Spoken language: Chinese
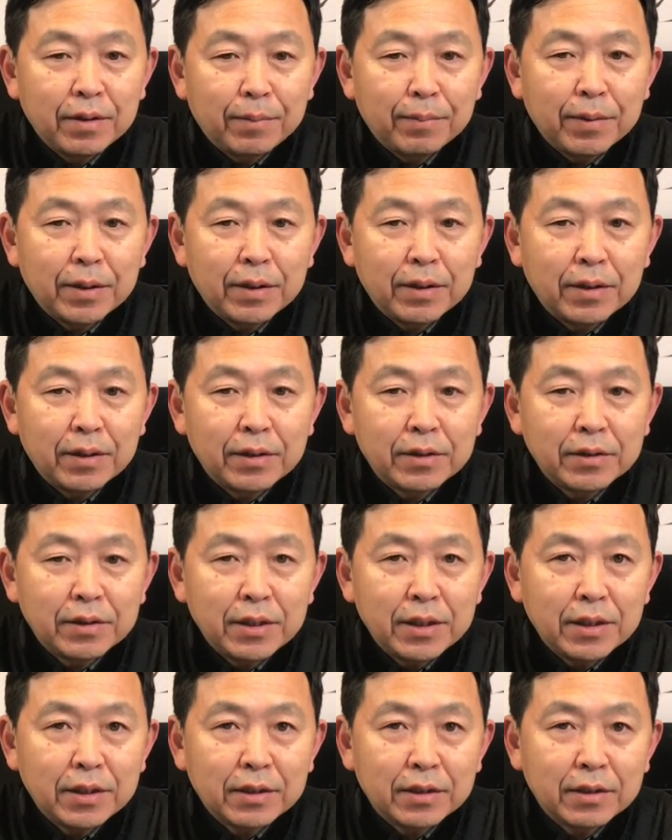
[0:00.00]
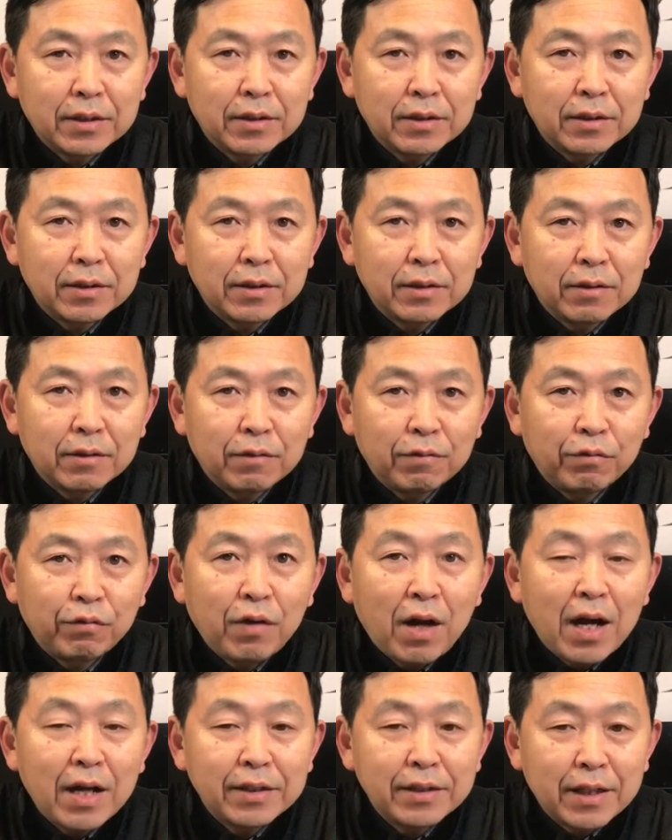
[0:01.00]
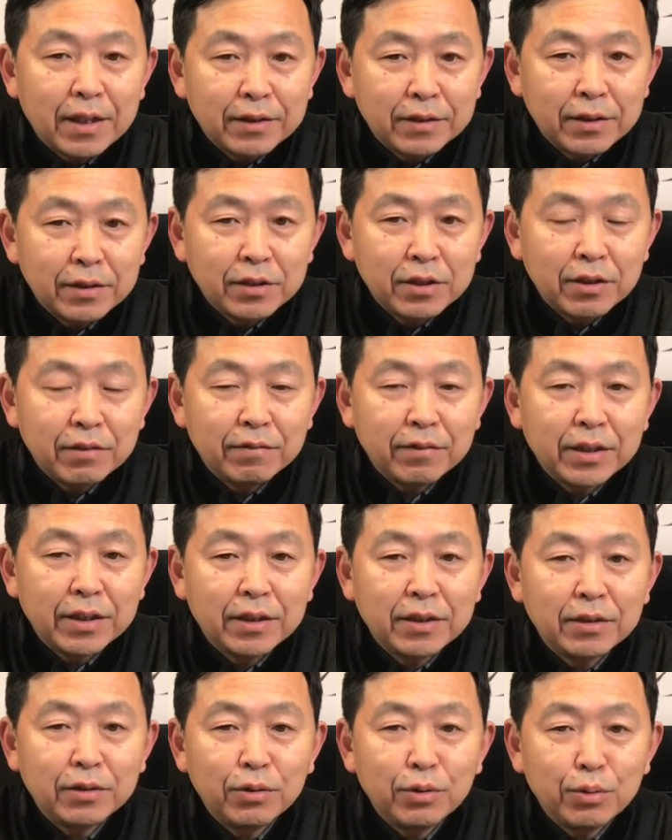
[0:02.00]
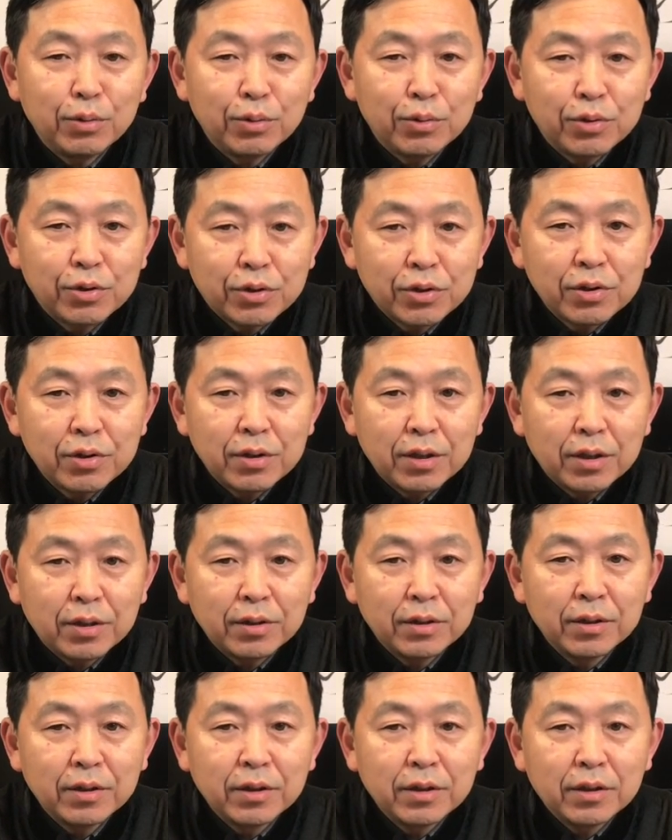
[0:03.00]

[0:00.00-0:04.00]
那么这个发言的这位女士呢，